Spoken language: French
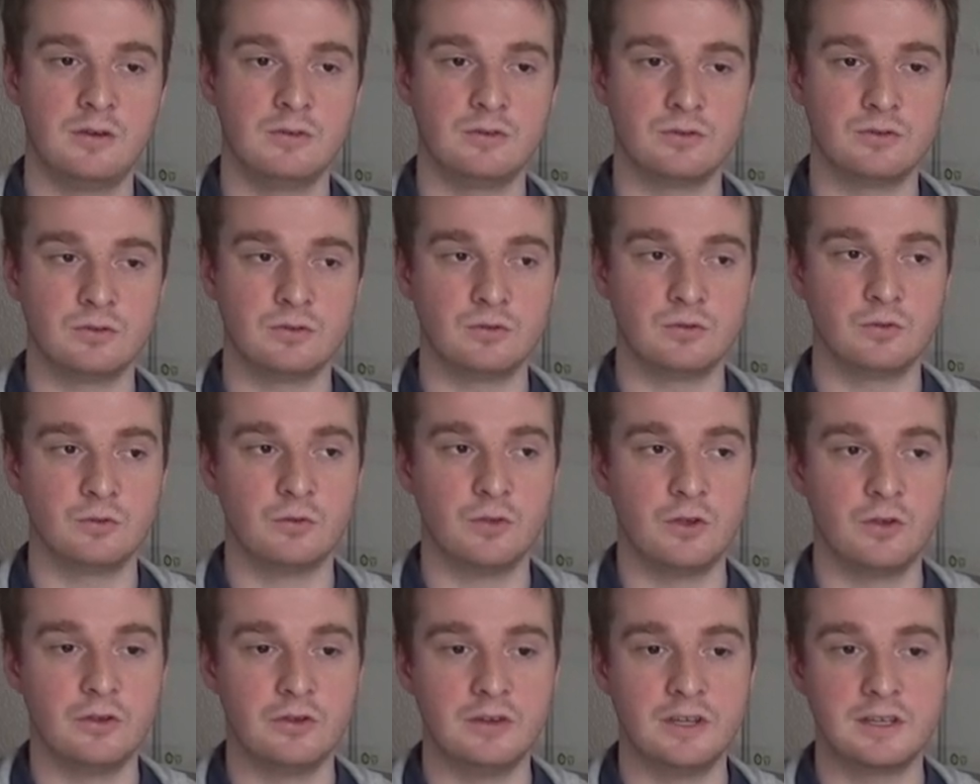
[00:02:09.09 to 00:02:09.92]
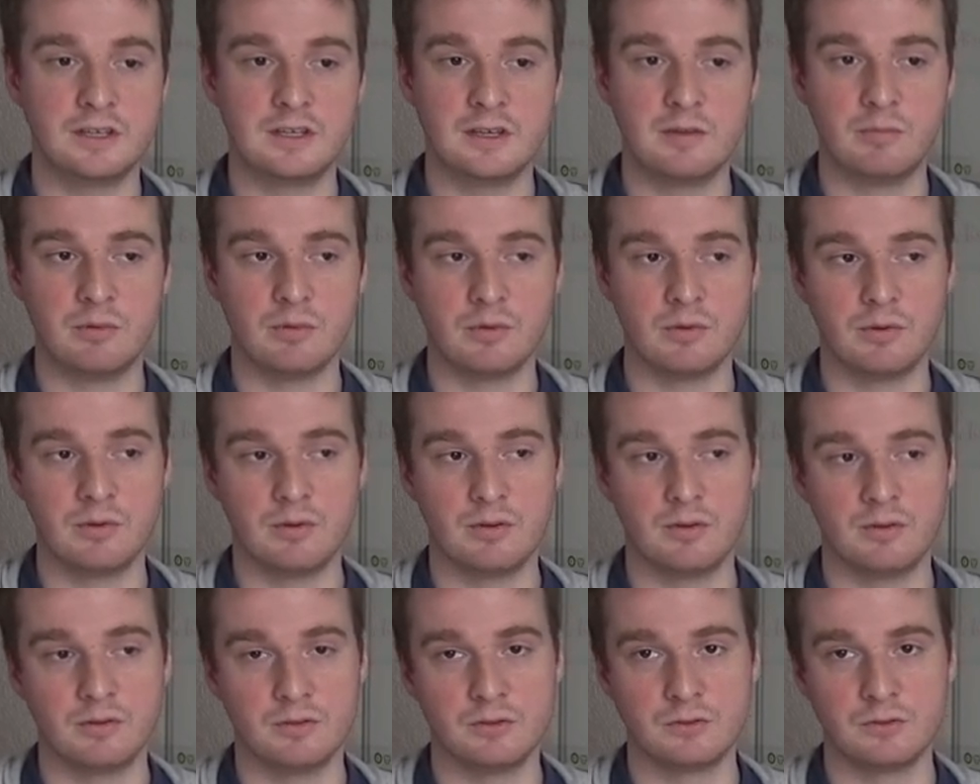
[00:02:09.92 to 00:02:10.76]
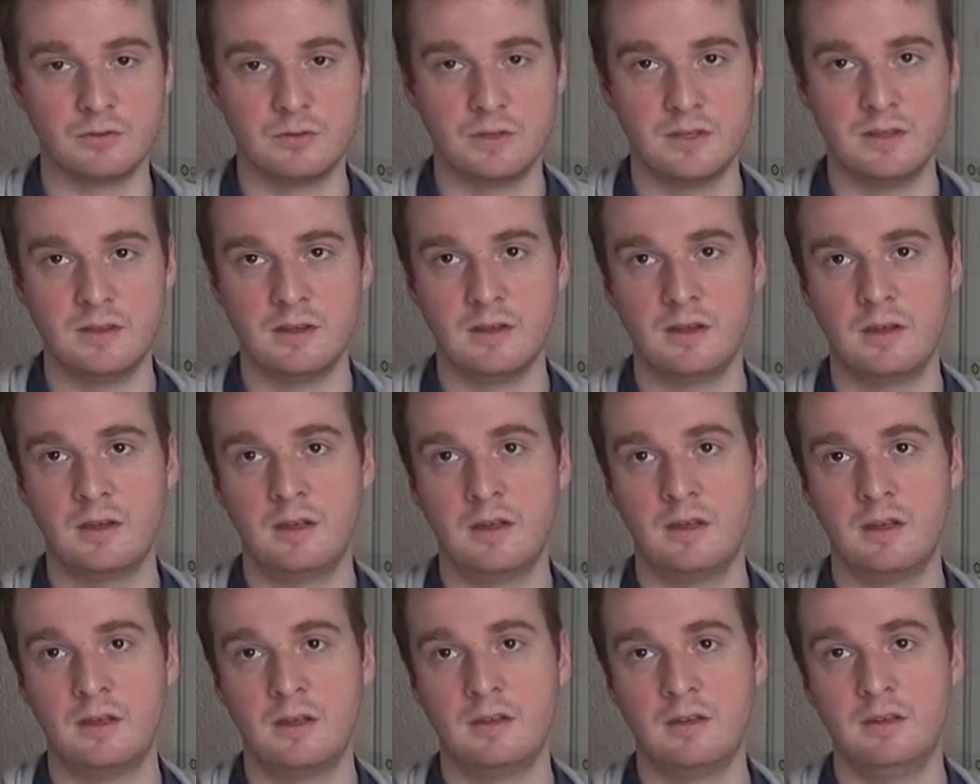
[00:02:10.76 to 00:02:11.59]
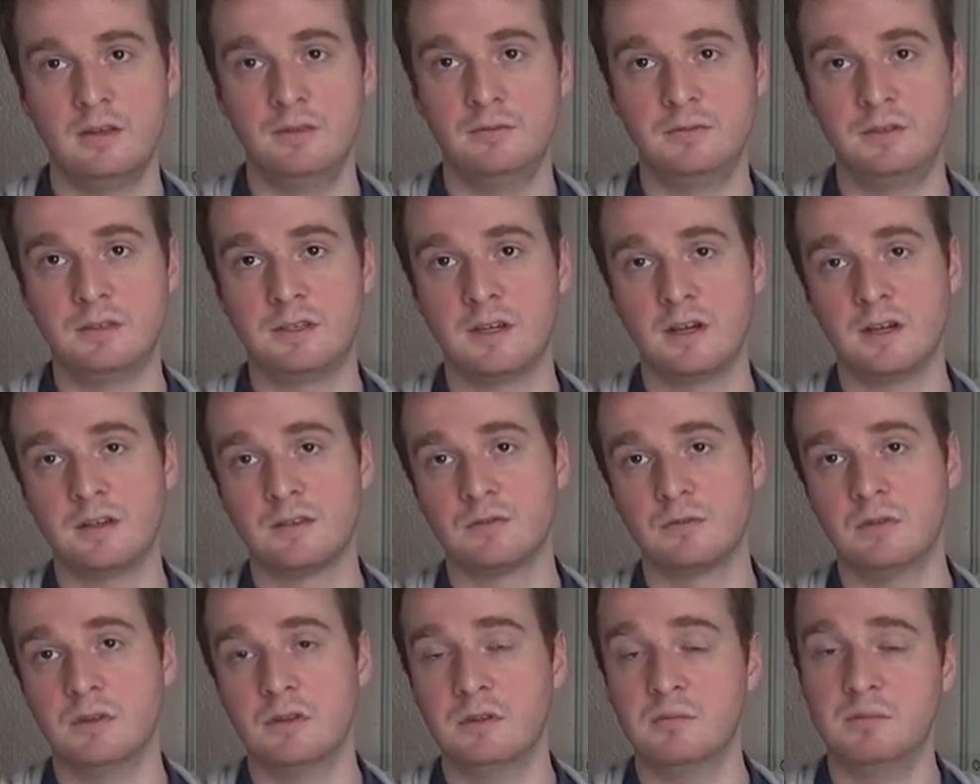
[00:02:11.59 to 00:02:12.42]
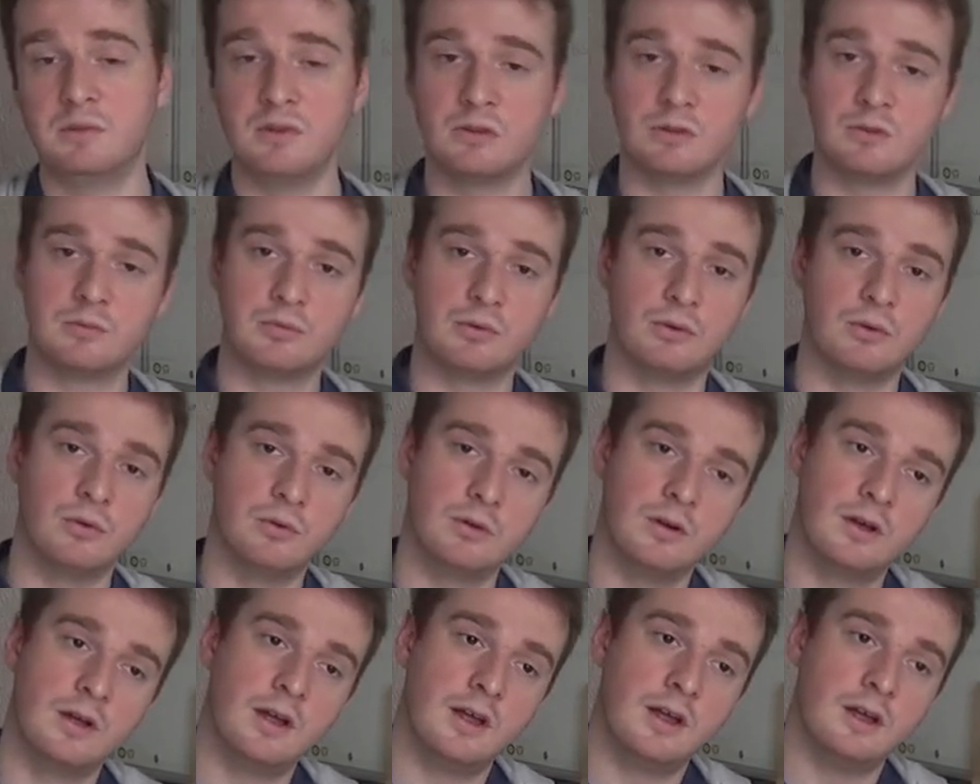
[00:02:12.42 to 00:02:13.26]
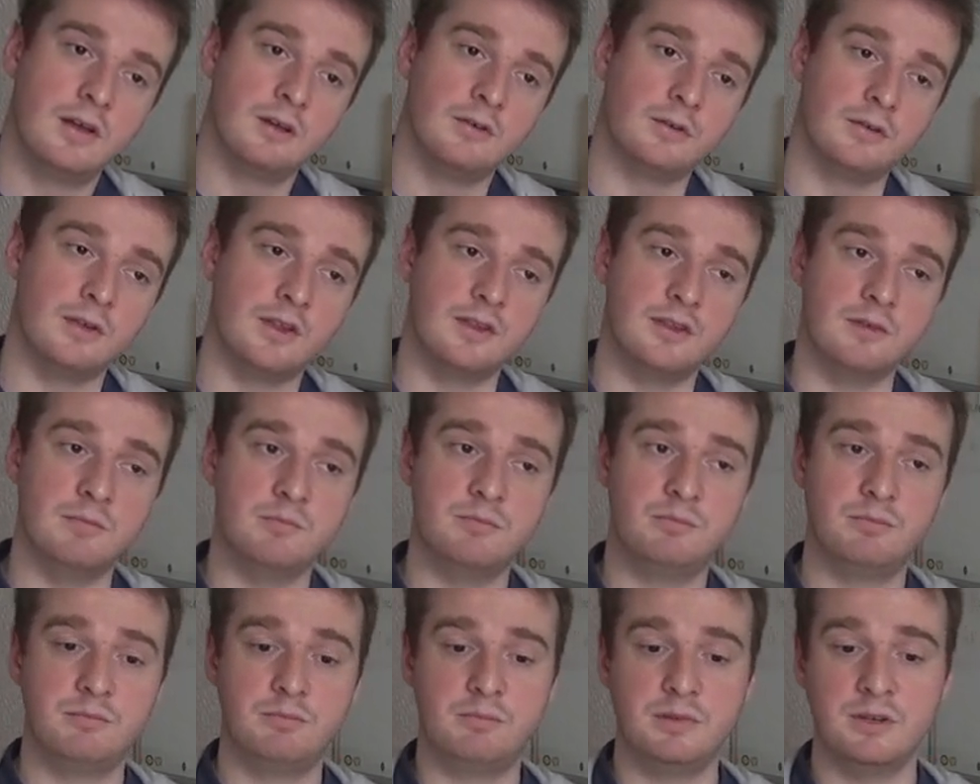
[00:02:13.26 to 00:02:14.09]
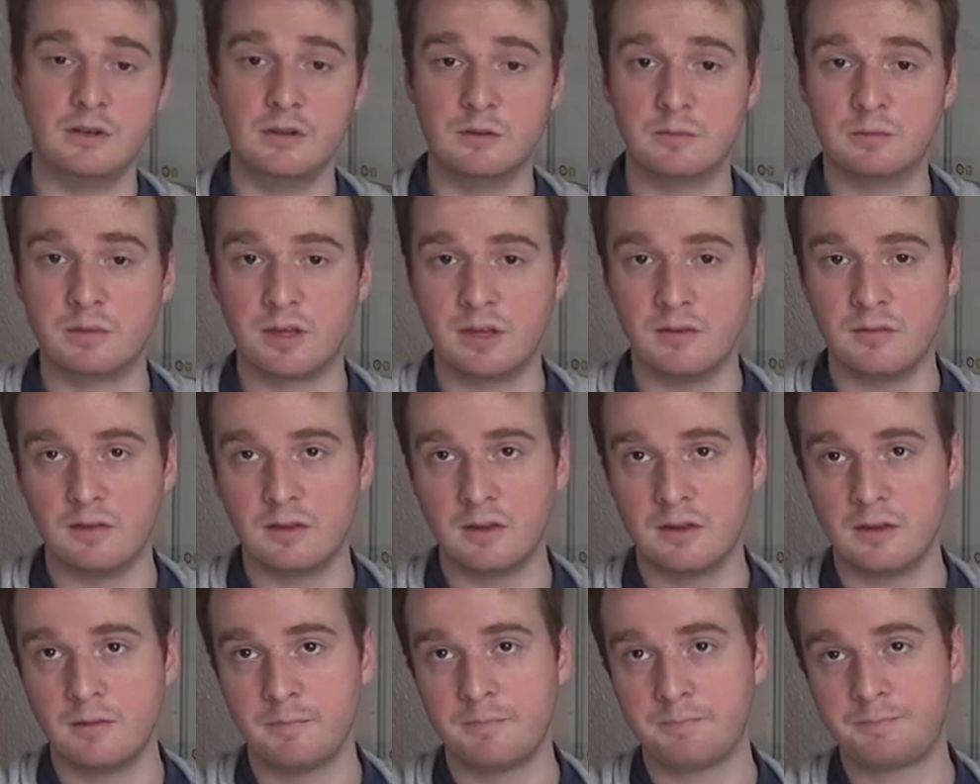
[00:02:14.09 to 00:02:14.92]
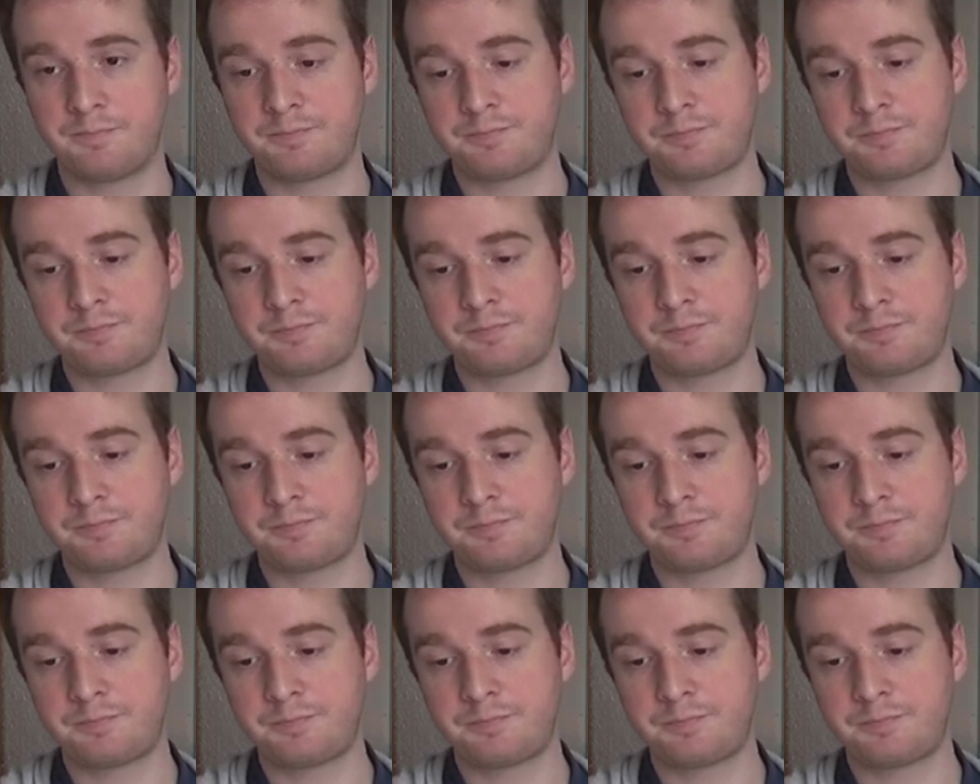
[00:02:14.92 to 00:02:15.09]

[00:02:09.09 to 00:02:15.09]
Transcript: Aujourd'hui, on a une équipe solide, efficace, on a des pilotes pros, on a des pilotes privés